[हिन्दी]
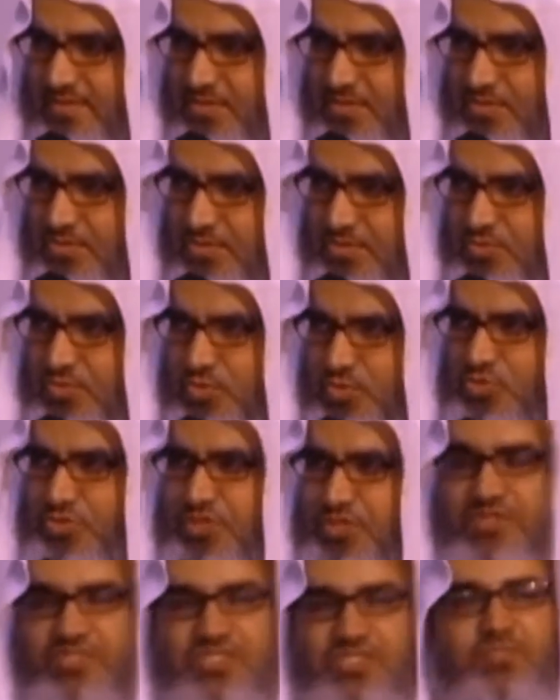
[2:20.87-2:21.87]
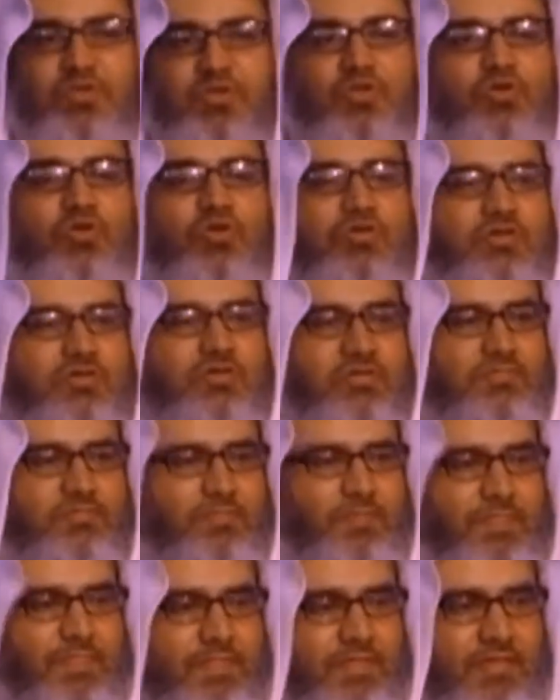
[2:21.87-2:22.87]
शिरक के साथ
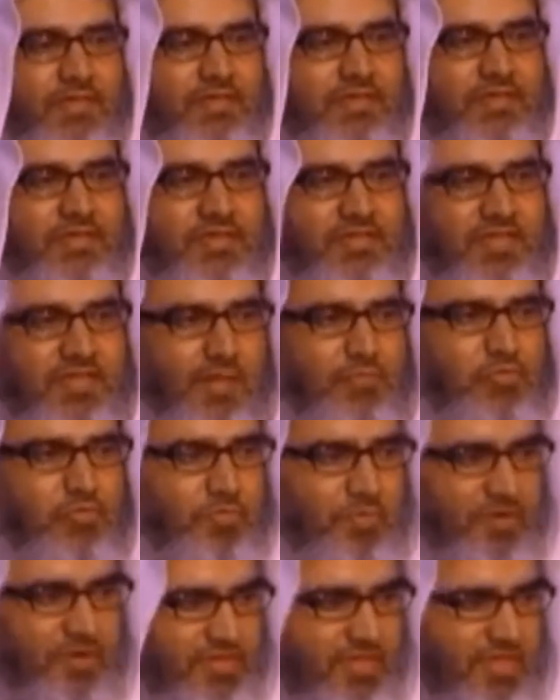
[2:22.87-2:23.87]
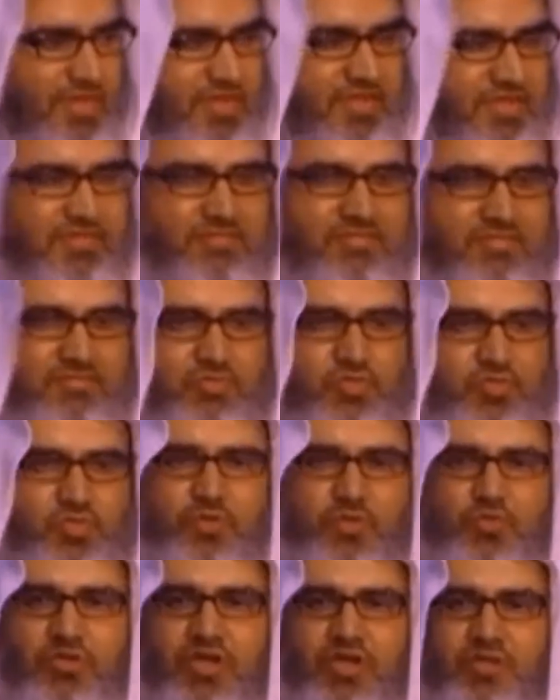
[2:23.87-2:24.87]
साथ जो नाफरमानी जादूगर
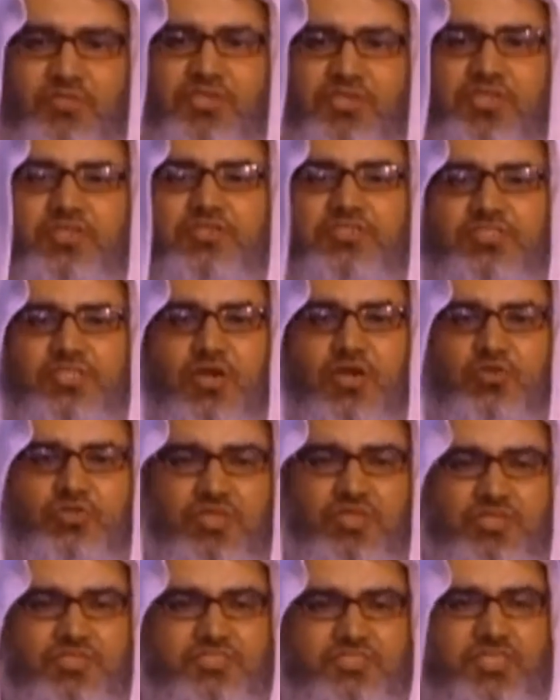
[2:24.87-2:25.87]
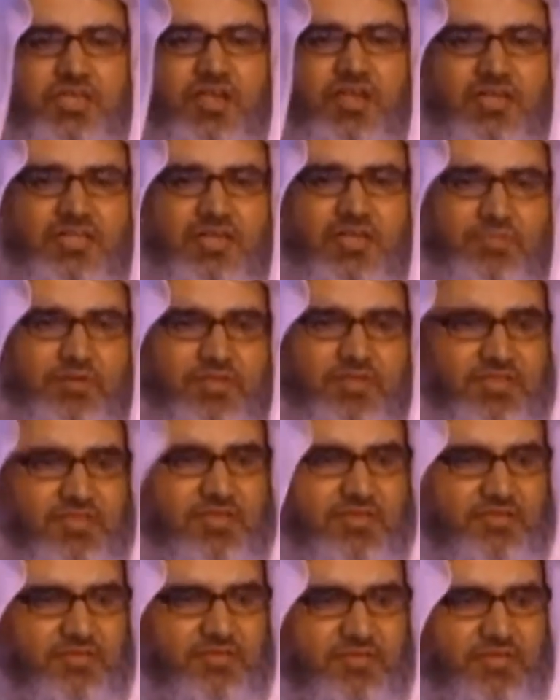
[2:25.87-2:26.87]
करता है कुरान मजीद
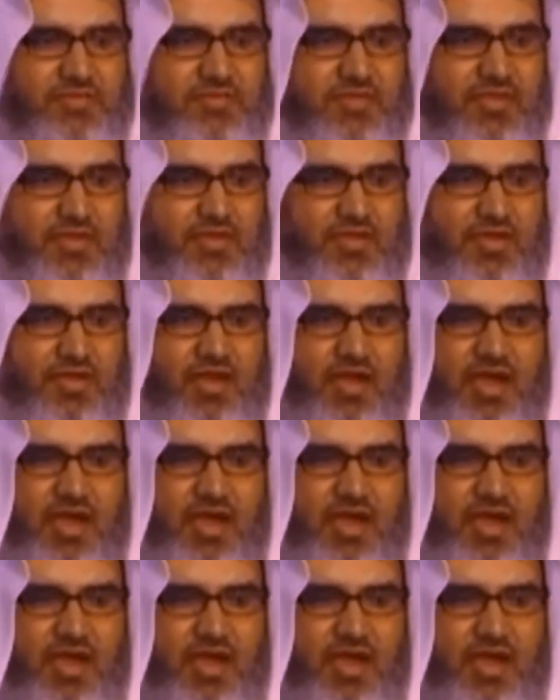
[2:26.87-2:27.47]
की बेहरमती